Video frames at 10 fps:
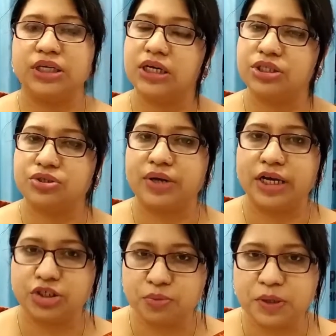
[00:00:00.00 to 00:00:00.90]
সেক্ষেত্রেও
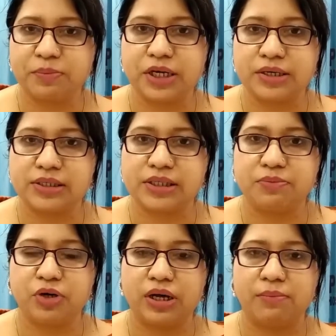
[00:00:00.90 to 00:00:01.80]
একটুপিক প্রেগনেন্সি
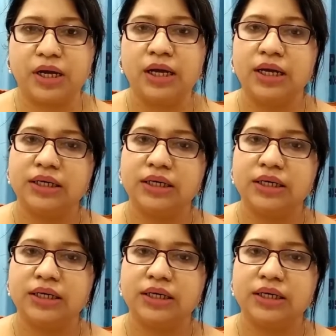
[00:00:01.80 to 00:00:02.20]
বলি আমরা